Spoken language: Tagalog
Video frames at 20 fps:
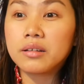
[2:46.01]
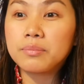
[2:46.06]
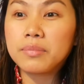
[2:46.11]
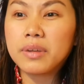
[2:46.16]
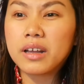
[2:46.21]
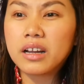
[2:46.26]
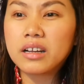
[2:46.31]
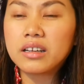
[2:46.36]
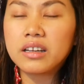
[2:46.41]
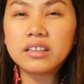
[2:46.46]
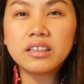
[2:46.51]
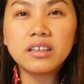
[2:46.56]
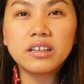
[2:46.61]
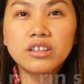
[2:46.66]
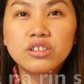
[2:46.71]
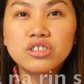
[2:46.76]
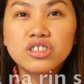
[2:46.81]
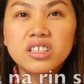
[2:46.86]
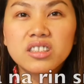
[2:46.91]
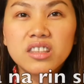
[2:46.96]
Parang
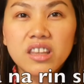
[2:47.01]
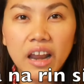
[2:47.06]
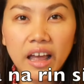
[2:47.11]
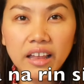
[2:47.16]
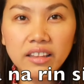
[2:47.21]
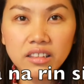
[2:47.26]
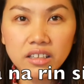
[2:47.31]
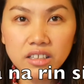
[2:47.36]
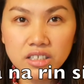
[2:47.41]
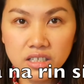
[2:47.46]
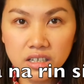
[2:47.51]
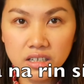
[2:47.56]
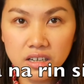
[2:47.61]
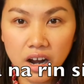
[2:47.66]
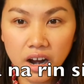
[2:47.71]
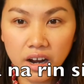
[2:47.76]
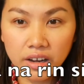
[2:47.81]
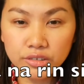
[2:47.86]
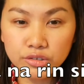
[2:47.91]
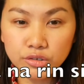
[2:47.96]
naging ano siya, trendy siya
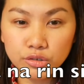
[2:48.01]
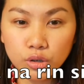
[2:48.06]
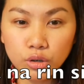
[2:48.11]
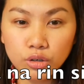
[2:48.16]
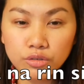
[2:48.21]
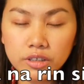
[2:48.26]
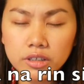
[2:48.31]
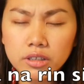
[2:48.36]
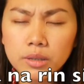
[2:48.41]
na ice coffee.